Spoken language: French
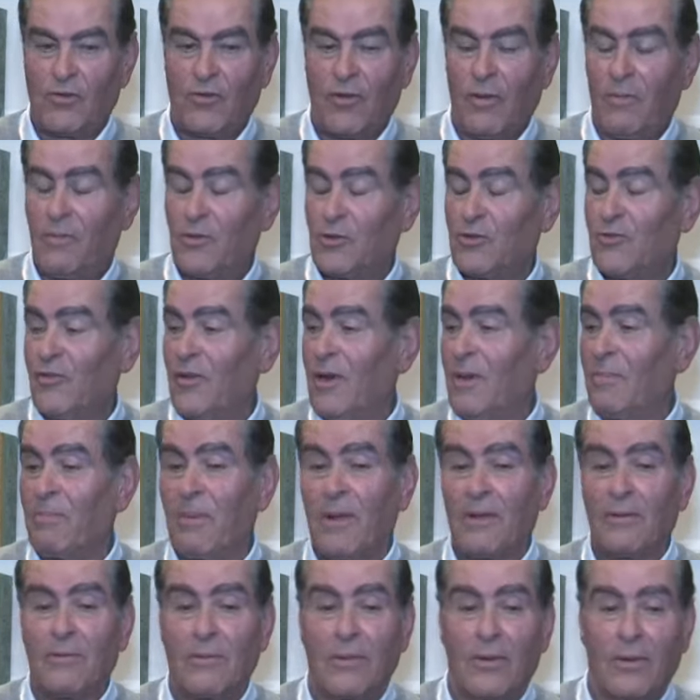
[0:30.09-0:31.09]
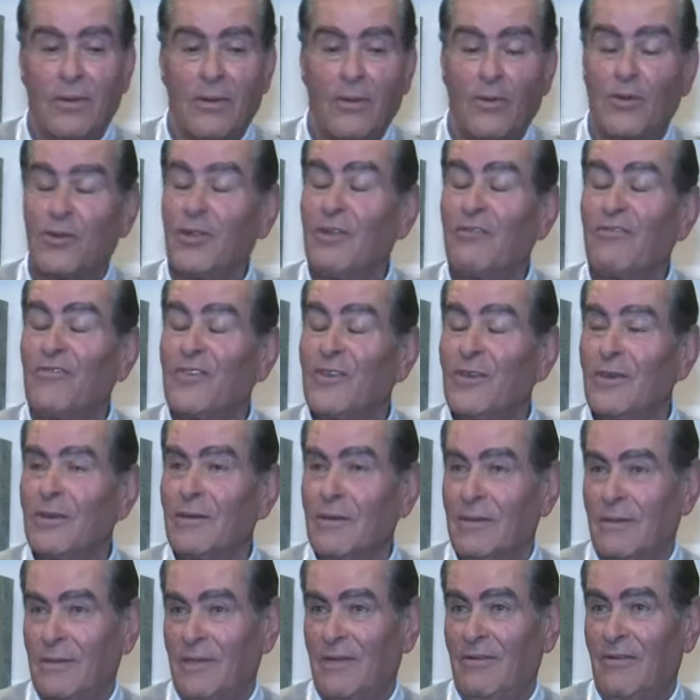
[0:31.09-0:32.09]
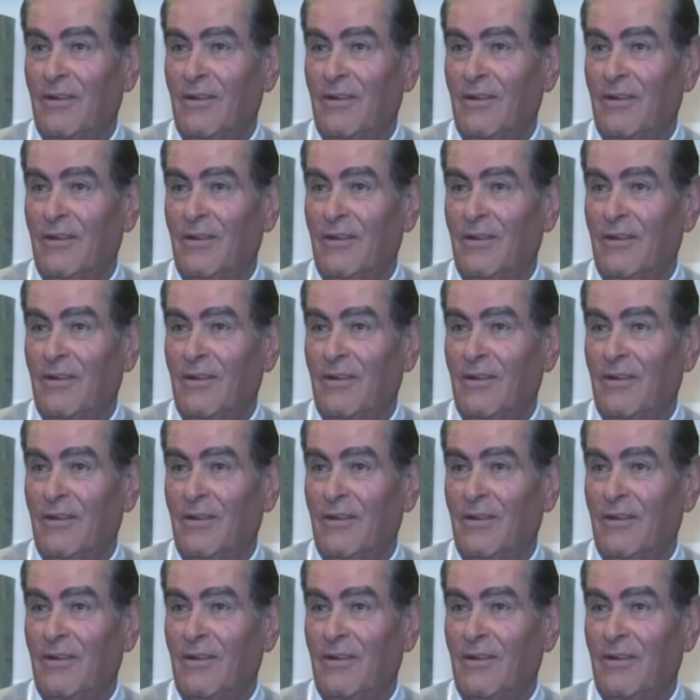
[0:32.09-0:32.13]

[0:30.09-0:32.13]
je vais, les prendre euh, au défi, hein,